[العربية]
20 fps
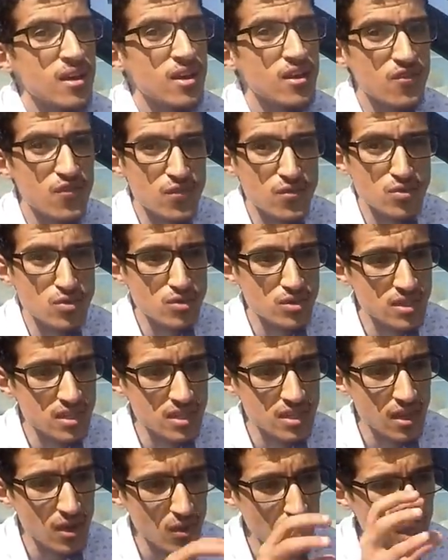الفو جوست
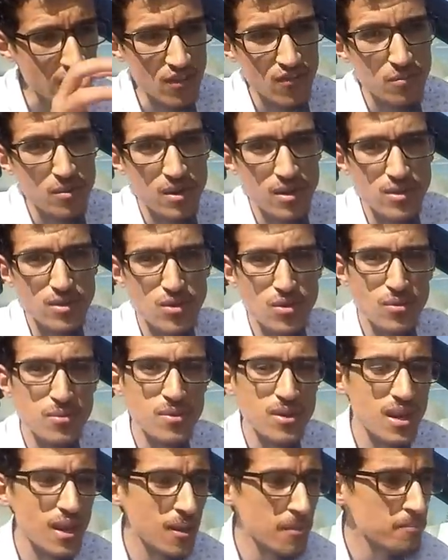انه يعرف بان
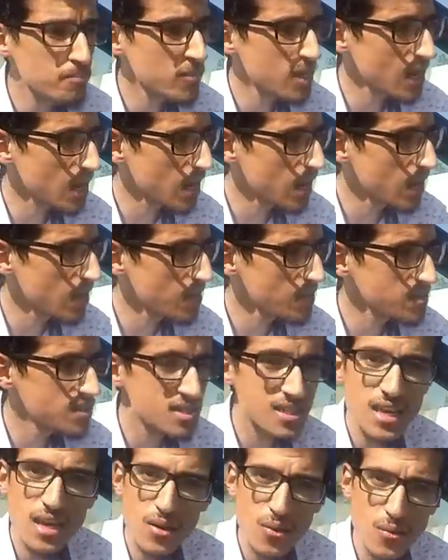الطوموبيله راها
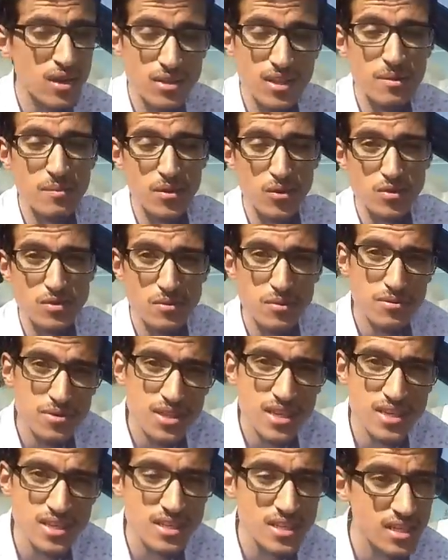ديالو دائما وقت ما
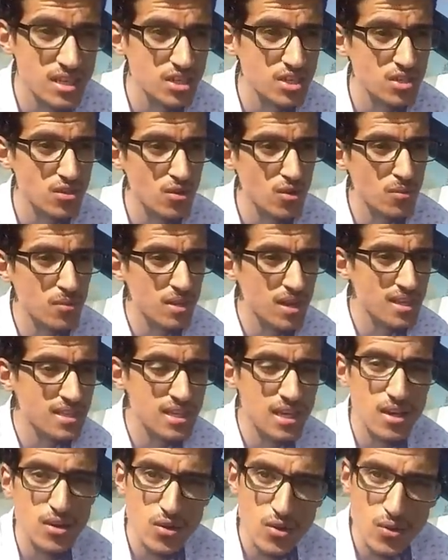بغيت ناسي شي طوموبيله
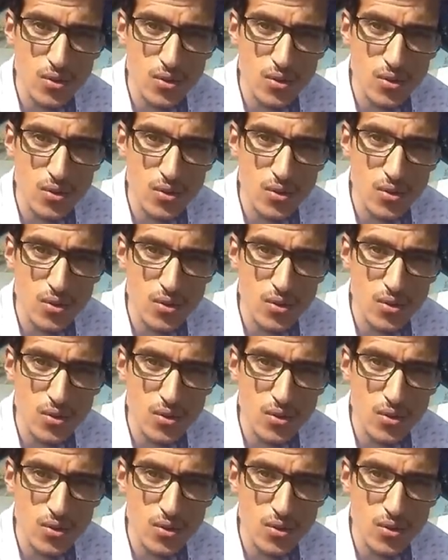ديال